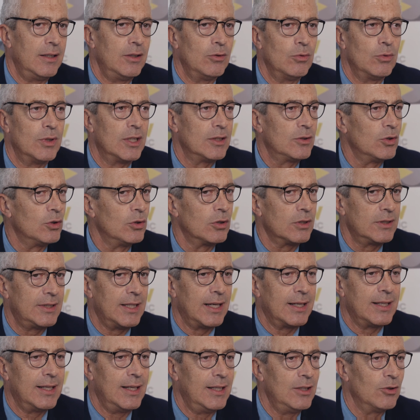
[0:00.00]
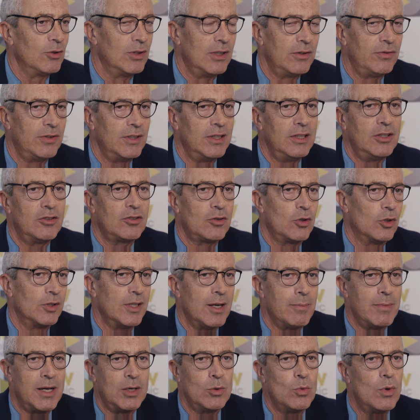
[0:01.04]
in una torta che io definisco
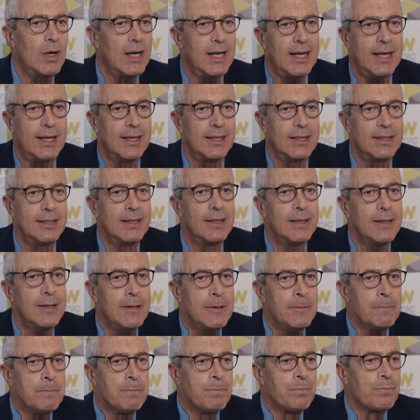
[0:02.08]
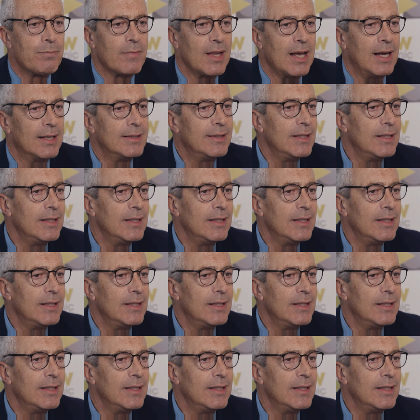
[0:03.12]
da manuale a